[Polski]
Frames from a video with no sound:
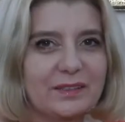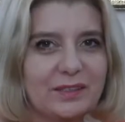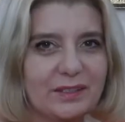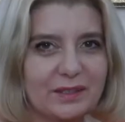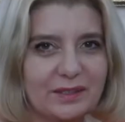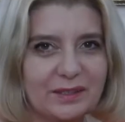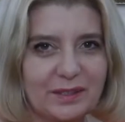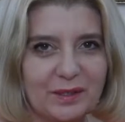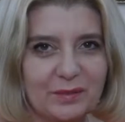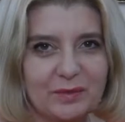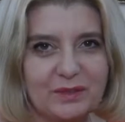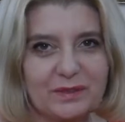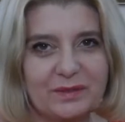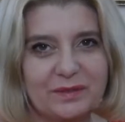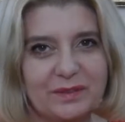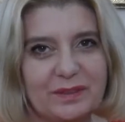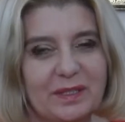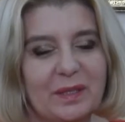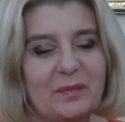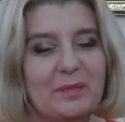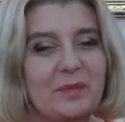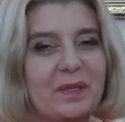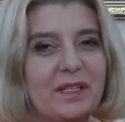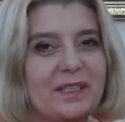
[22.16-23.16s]
Dzień dobry,
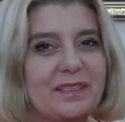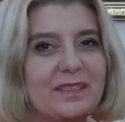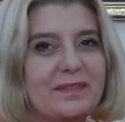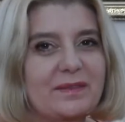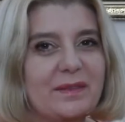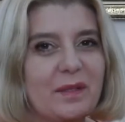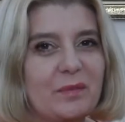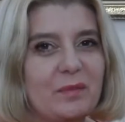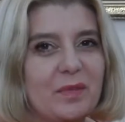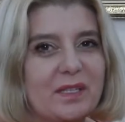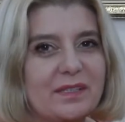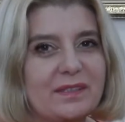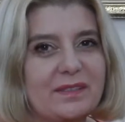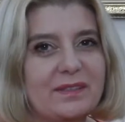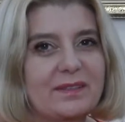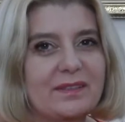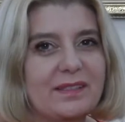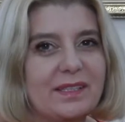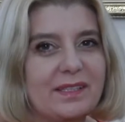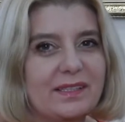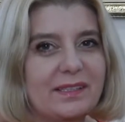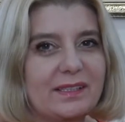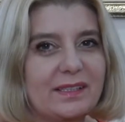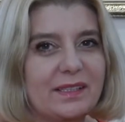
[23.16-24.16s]
witam Państwa bardzo
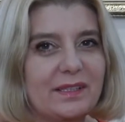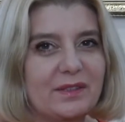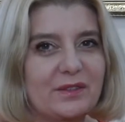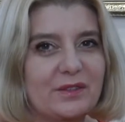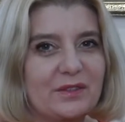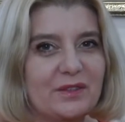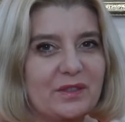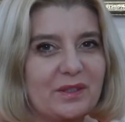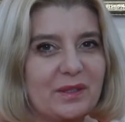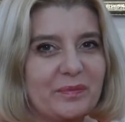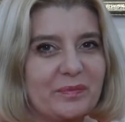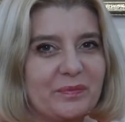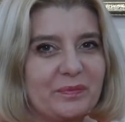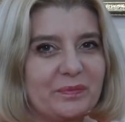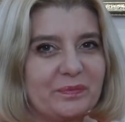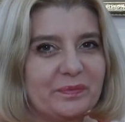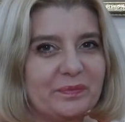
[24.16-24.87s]
serdecznie.